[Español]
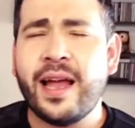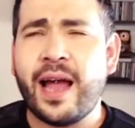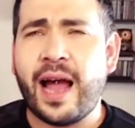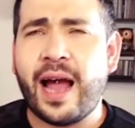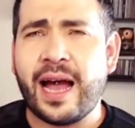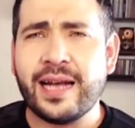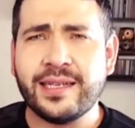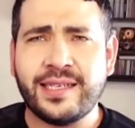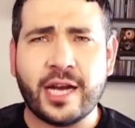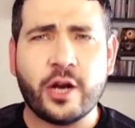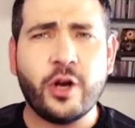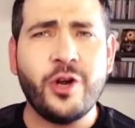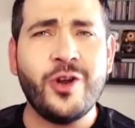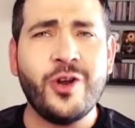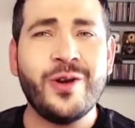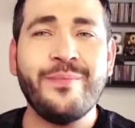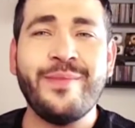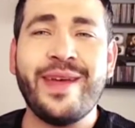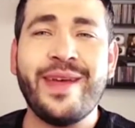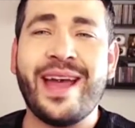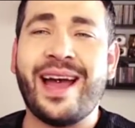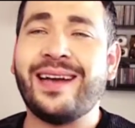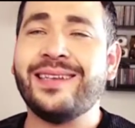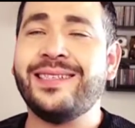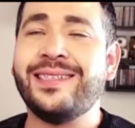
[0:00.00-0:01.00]
hacia
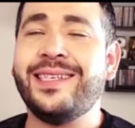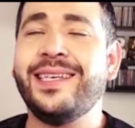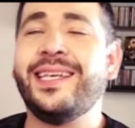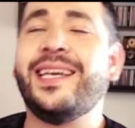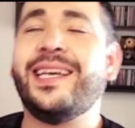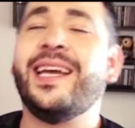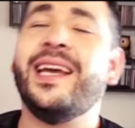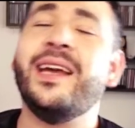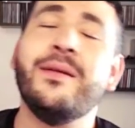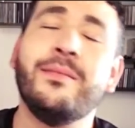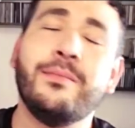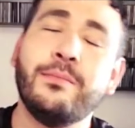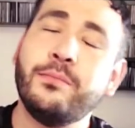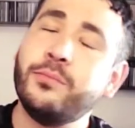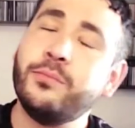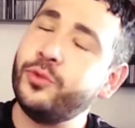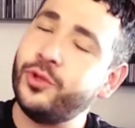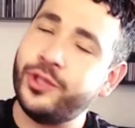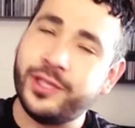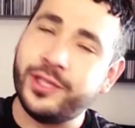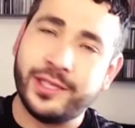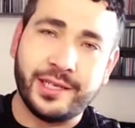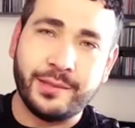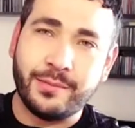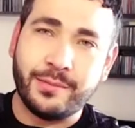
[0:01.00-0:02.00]
Colombia. Así que
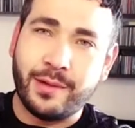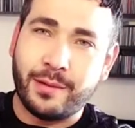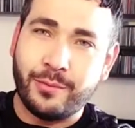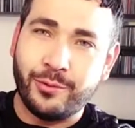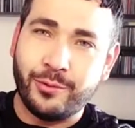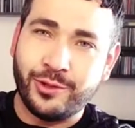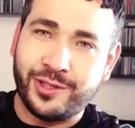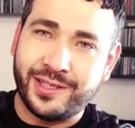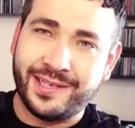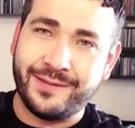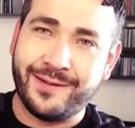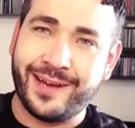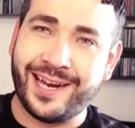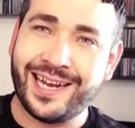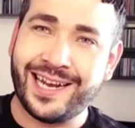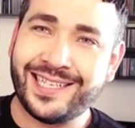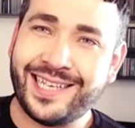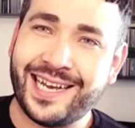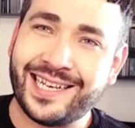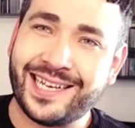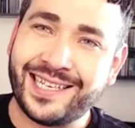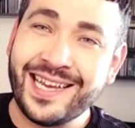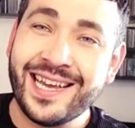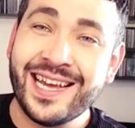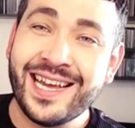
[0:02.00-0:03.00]
muchísimas, muchísimas
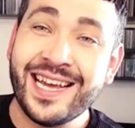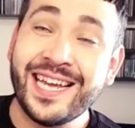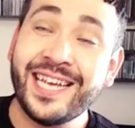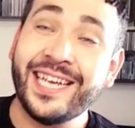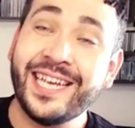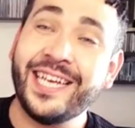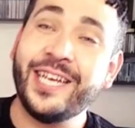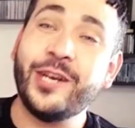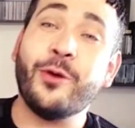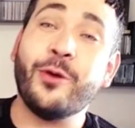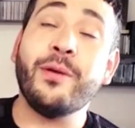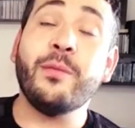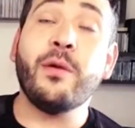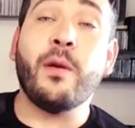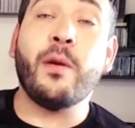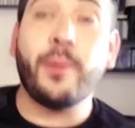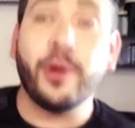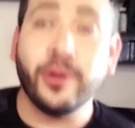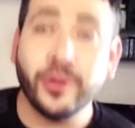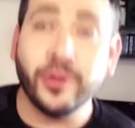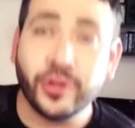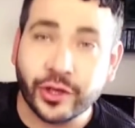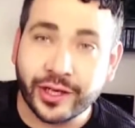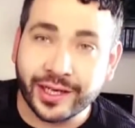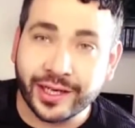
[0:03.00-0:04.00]
gracias. Y nos vemos
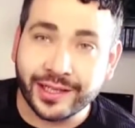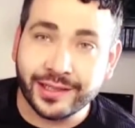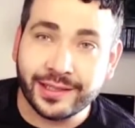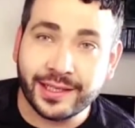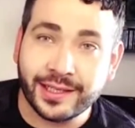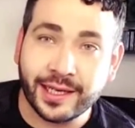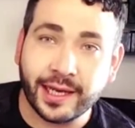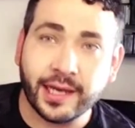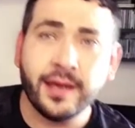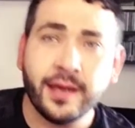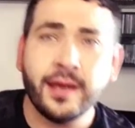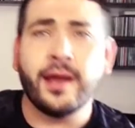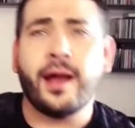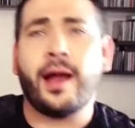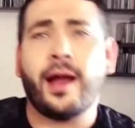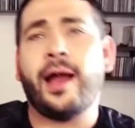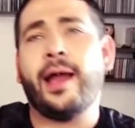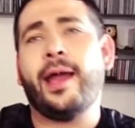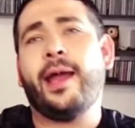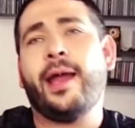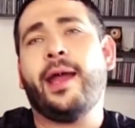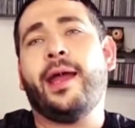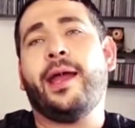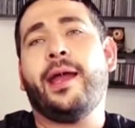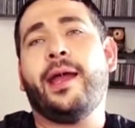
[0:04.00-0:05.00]
pronto, gente.
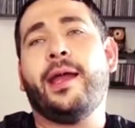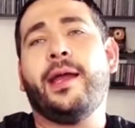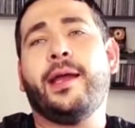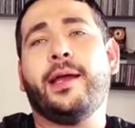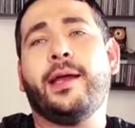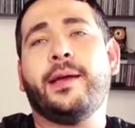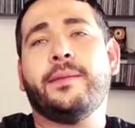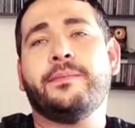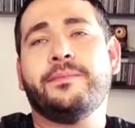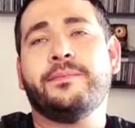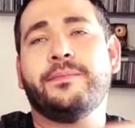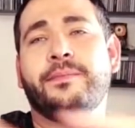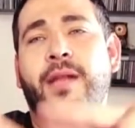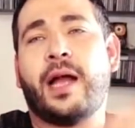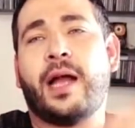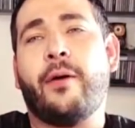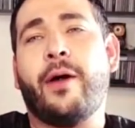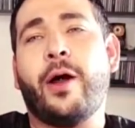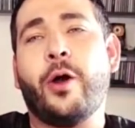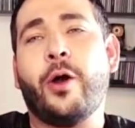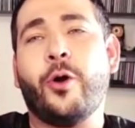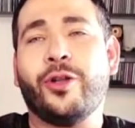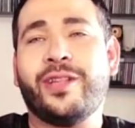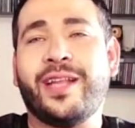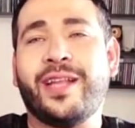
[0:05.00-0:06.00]
Eh,
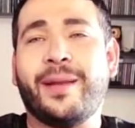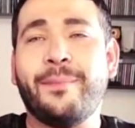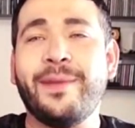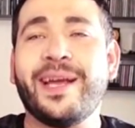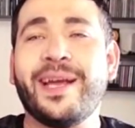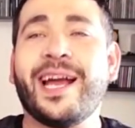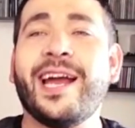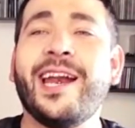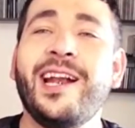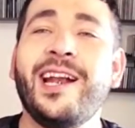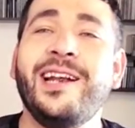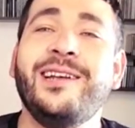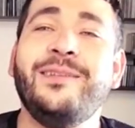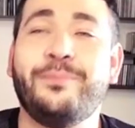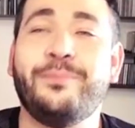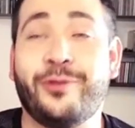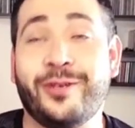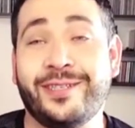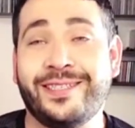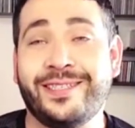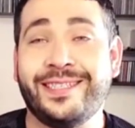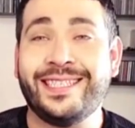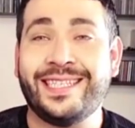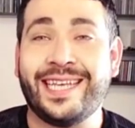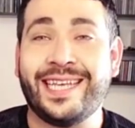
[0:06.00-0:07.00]
abajo está mi canal,
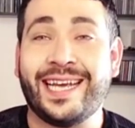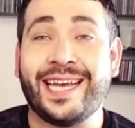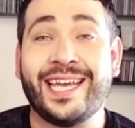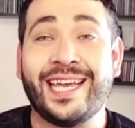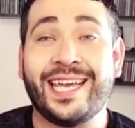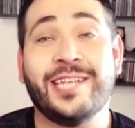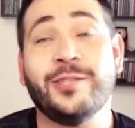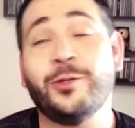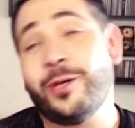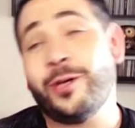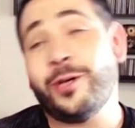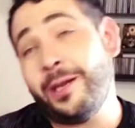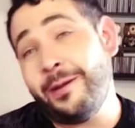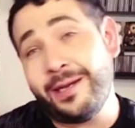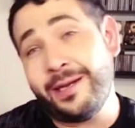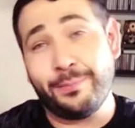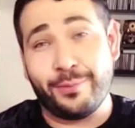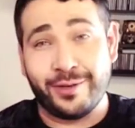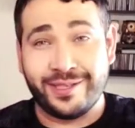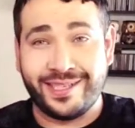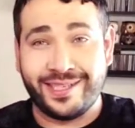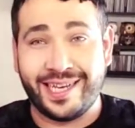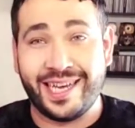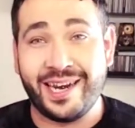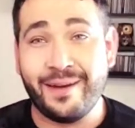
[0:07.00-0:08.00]
por si se quieren suscribir,
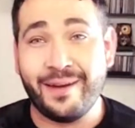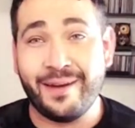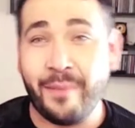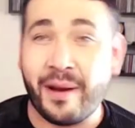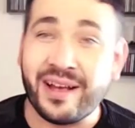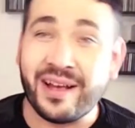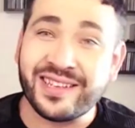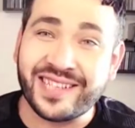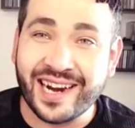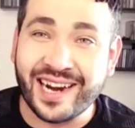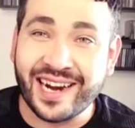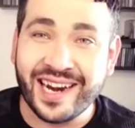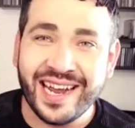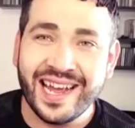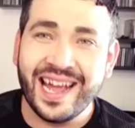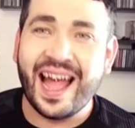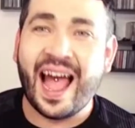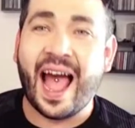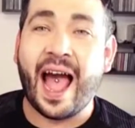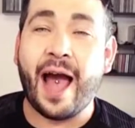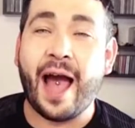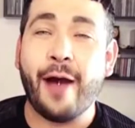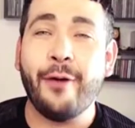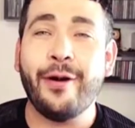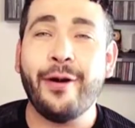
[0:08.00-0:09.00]
por si quieren pasar
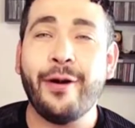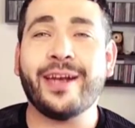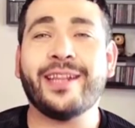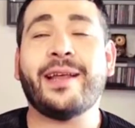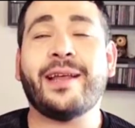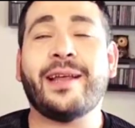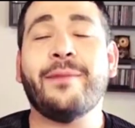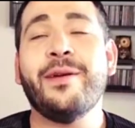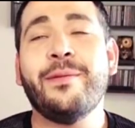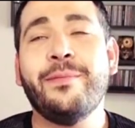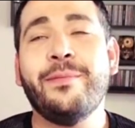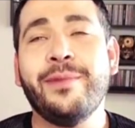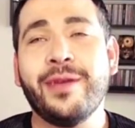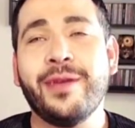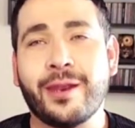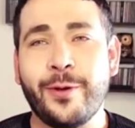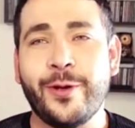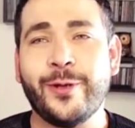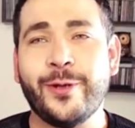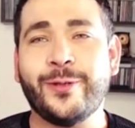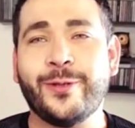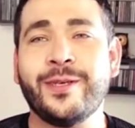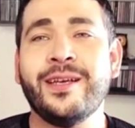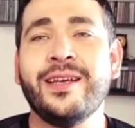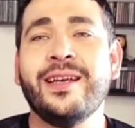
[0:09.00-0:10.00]
a ver también mis
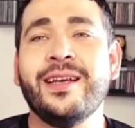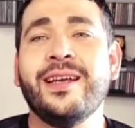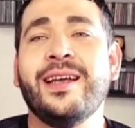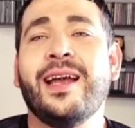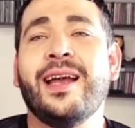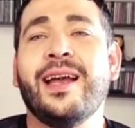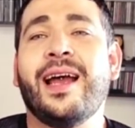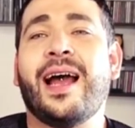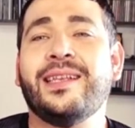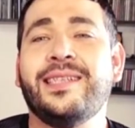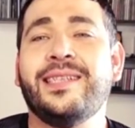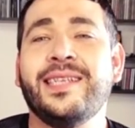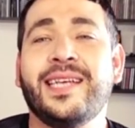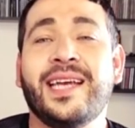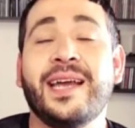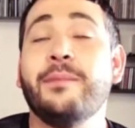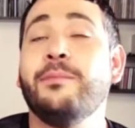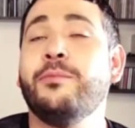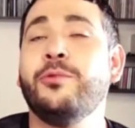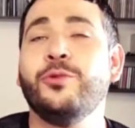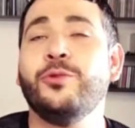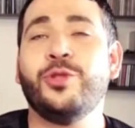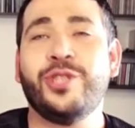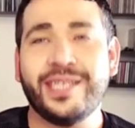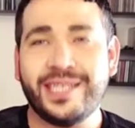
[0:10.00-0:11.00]
reviews. Así que
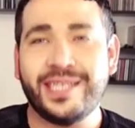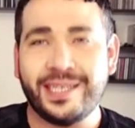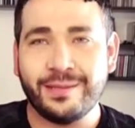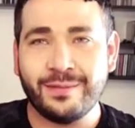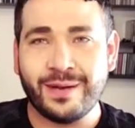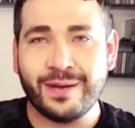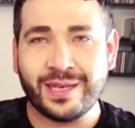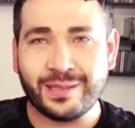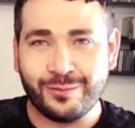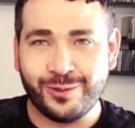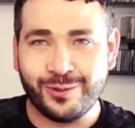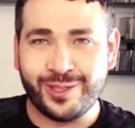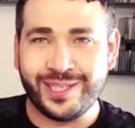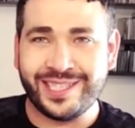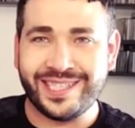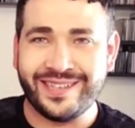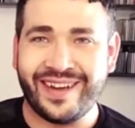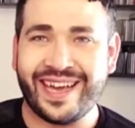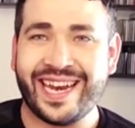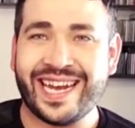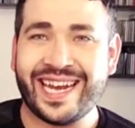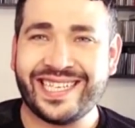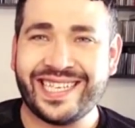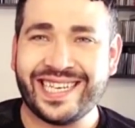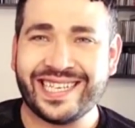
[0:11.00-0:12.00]
muchísimas,
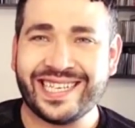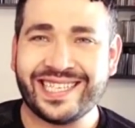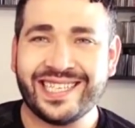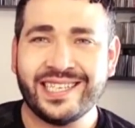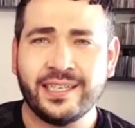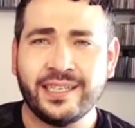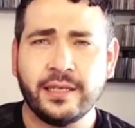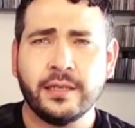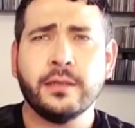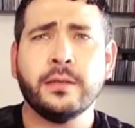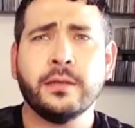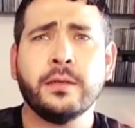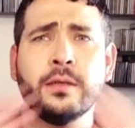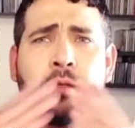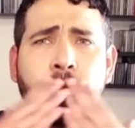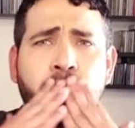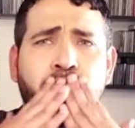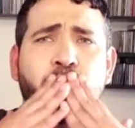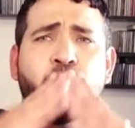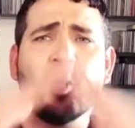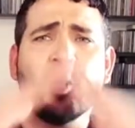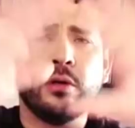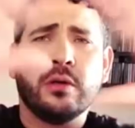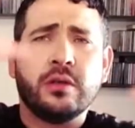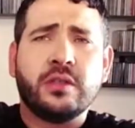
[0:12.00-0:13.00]
muchísimas gracias.
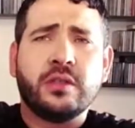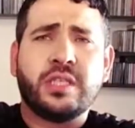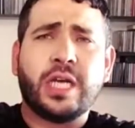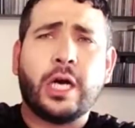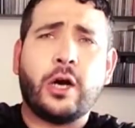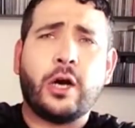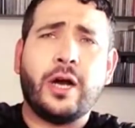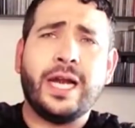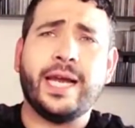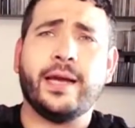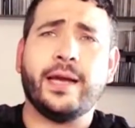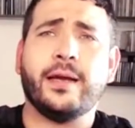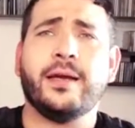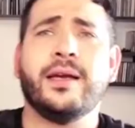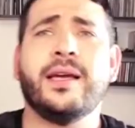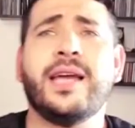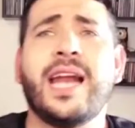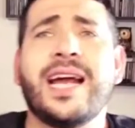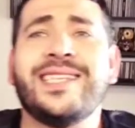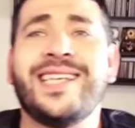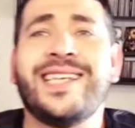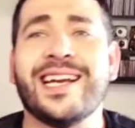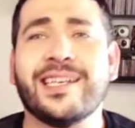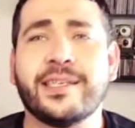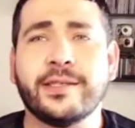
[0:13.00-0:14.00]
Chao,
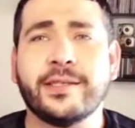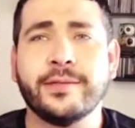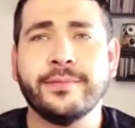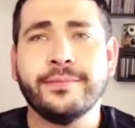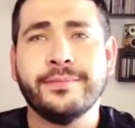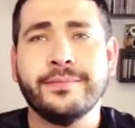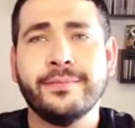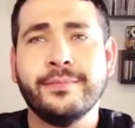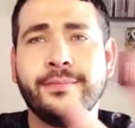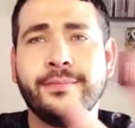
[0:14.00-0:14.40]
gracias.